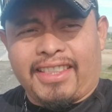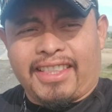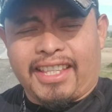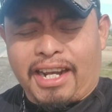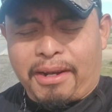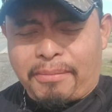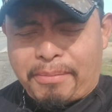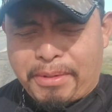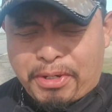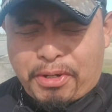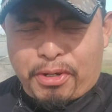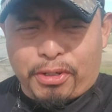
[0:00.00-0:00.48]
¿Qué
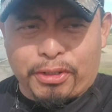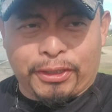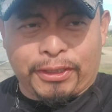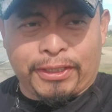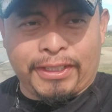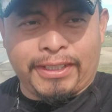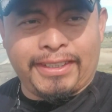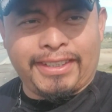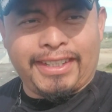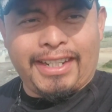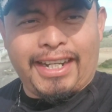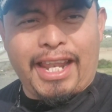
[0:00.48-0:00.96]
tal
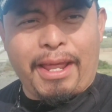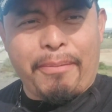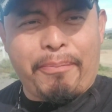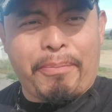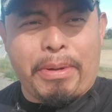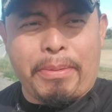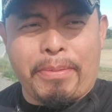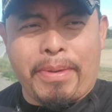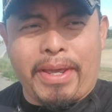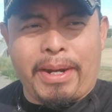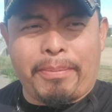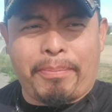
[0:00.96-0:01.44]
amigos? La
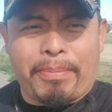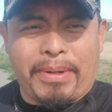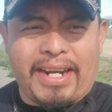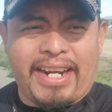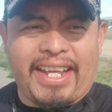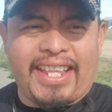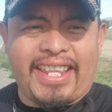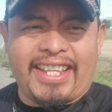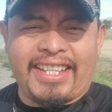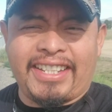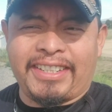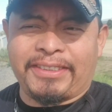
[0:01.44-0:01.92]
primera
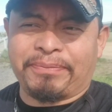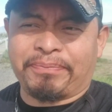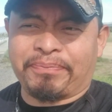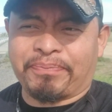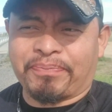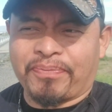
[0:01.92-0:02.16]
parada.